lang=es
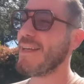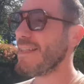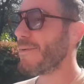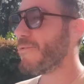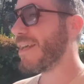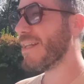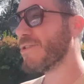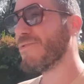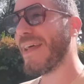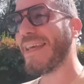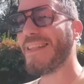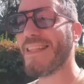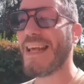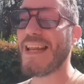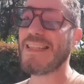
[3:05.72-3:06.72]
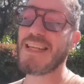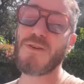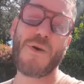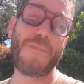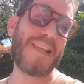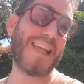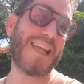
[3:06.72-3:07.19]
Esta mujer es una india
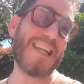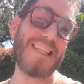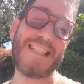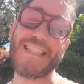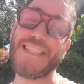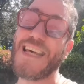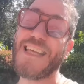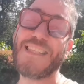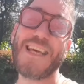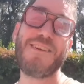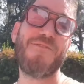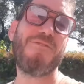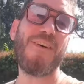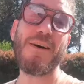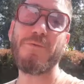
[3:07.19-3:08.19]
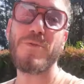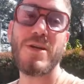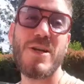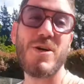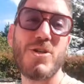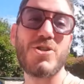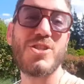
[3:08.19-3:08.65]
latinoamericanizada tan
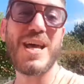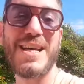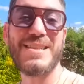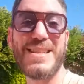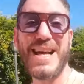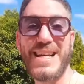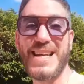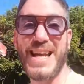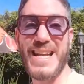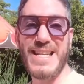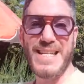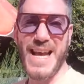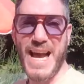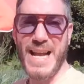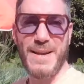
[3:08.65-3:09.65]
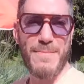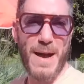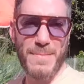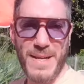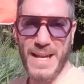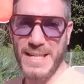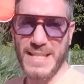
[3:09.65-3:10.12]
fabulosa, tan genial.
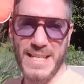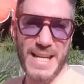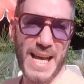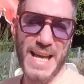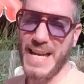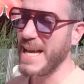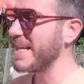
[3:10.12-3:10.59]
Mami, la chica de